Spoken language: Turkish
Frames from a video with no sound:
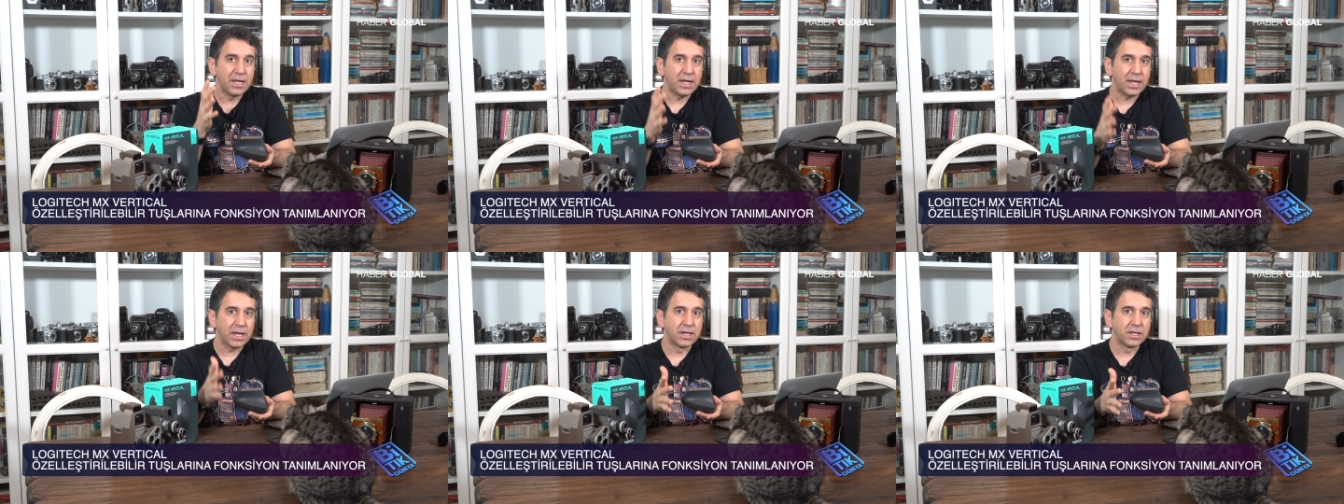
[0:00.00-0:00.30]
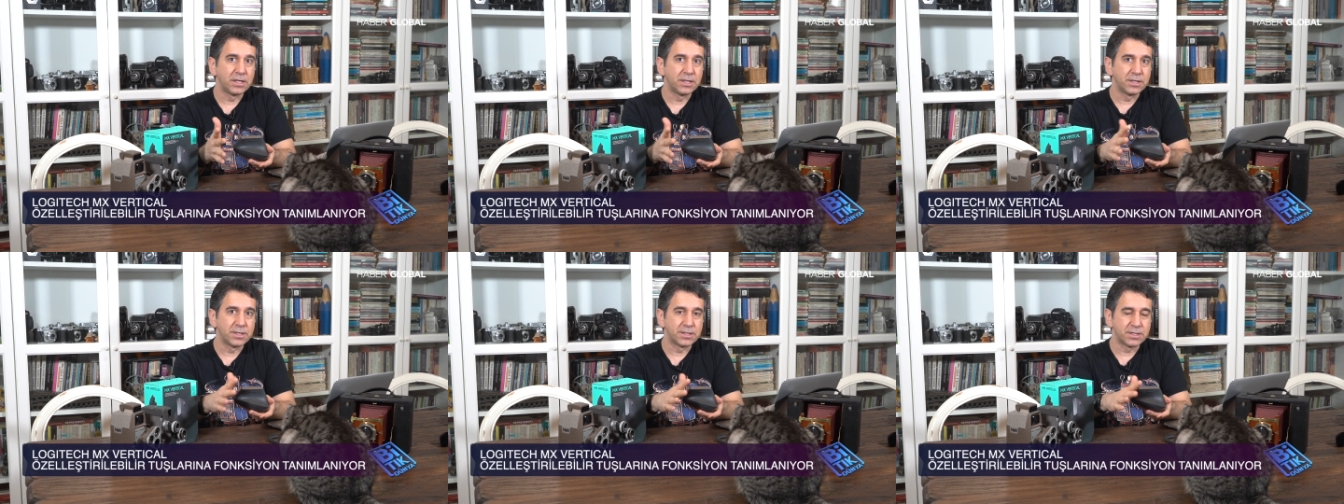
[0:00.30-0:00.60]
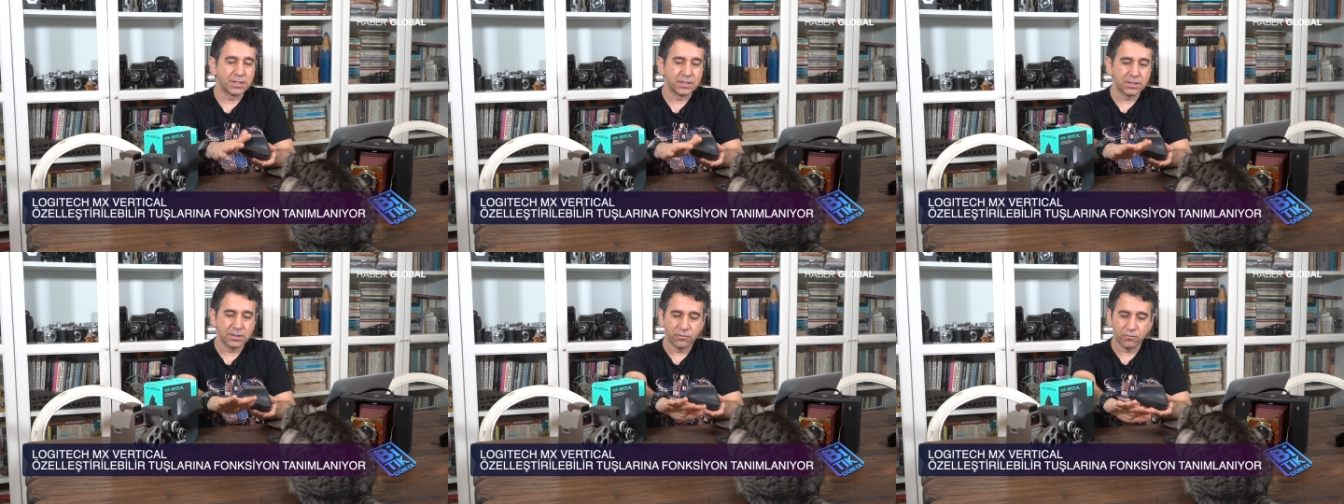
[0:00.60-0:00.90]

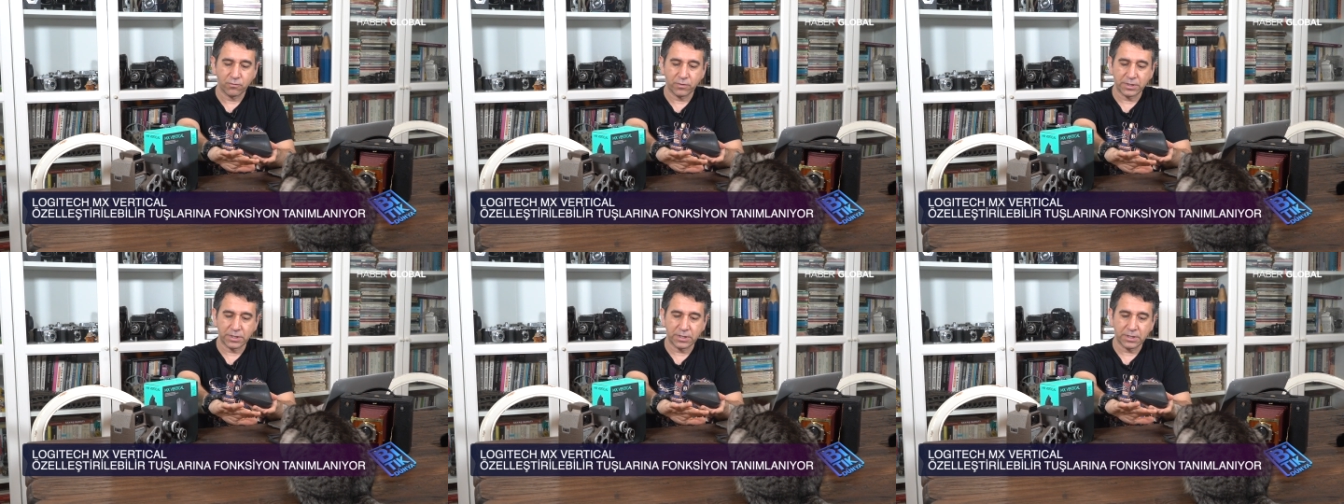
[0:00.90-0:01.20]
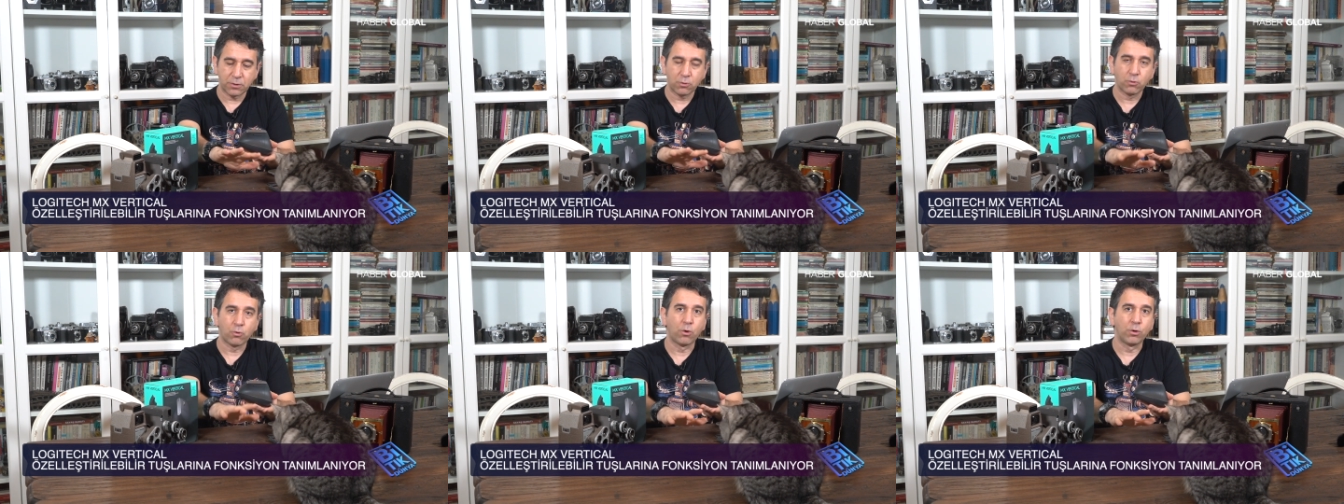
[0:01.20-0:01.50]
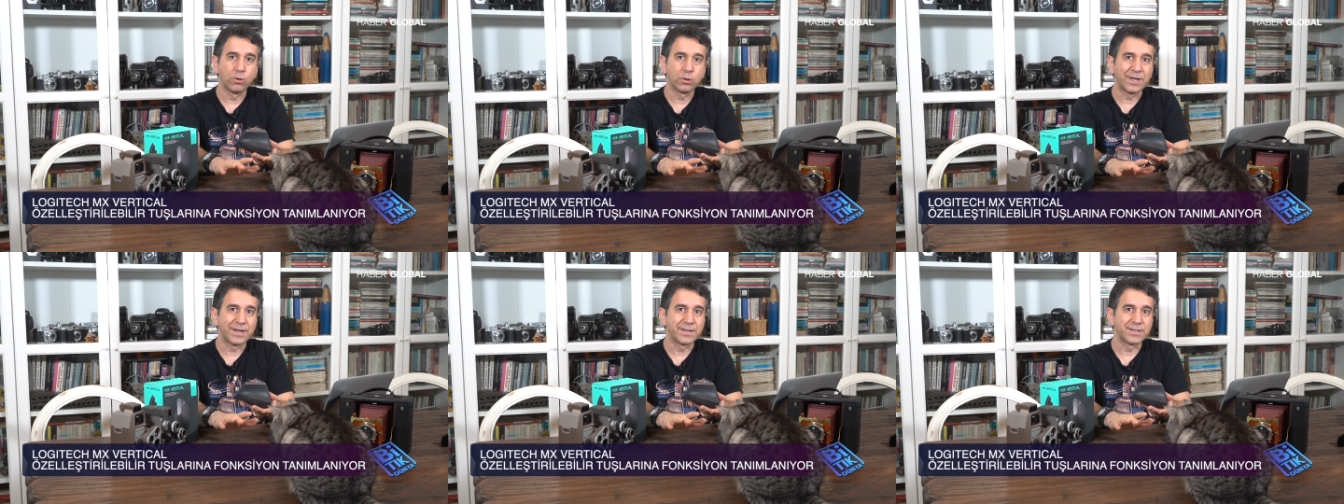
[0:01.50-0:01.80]
elinizin ve de
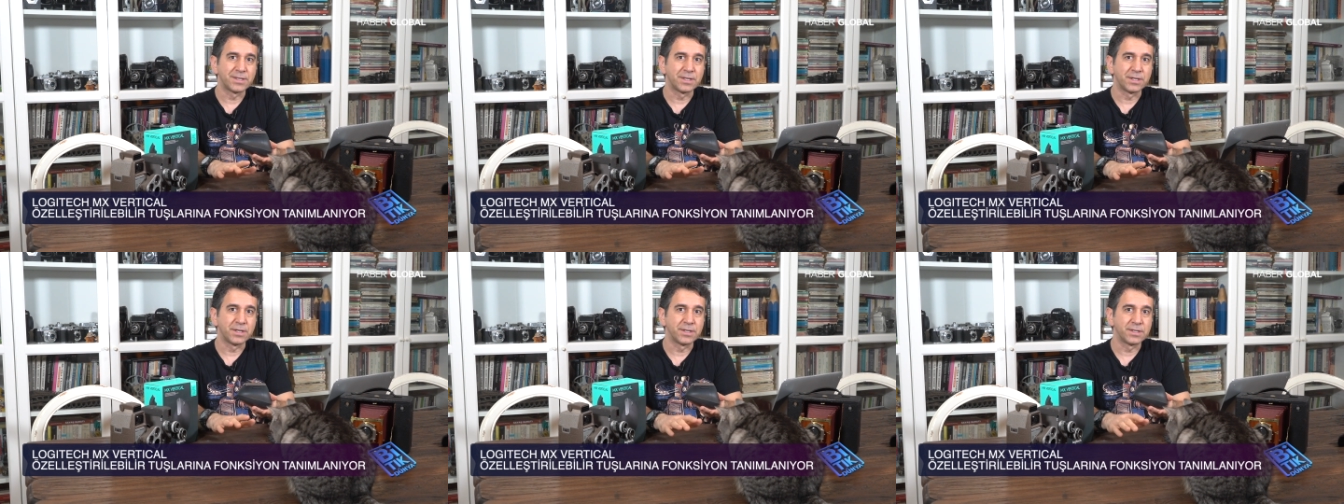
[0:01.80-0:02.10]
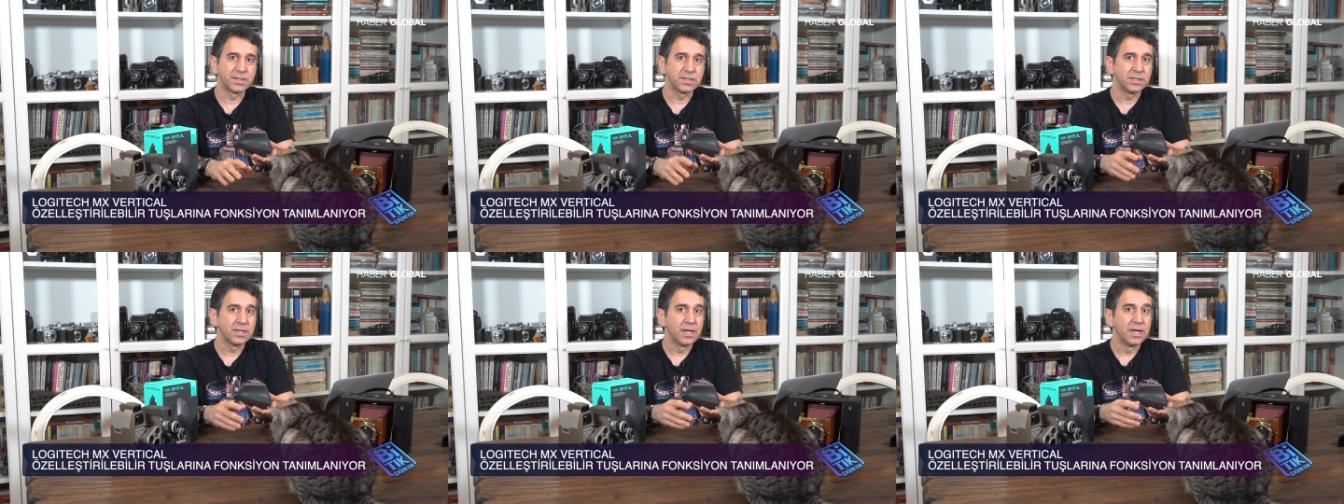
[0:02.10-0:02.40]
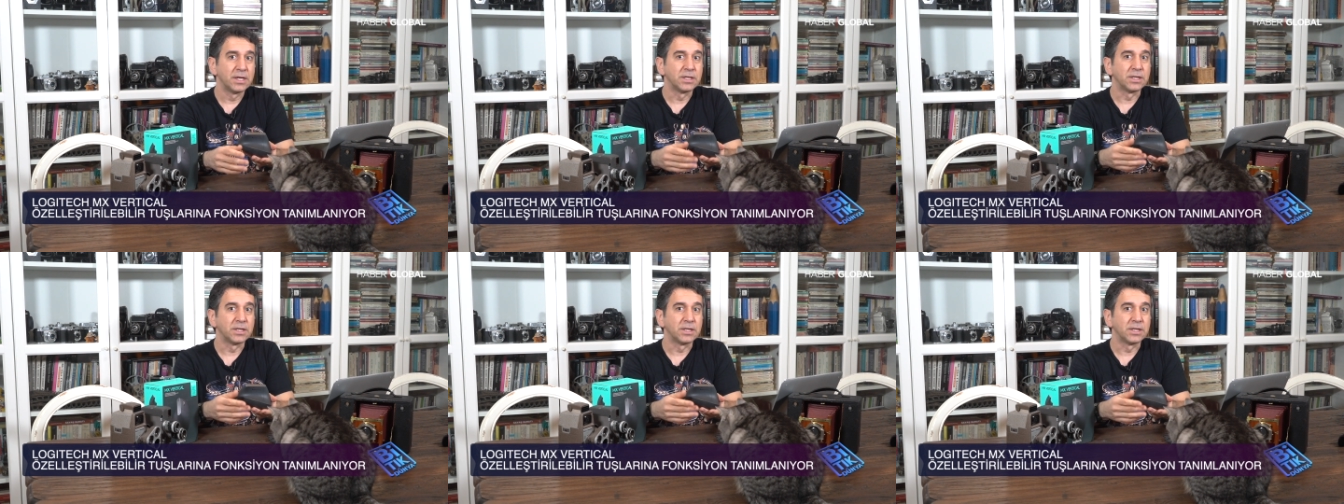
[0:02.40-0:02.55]
kol kaslarınızın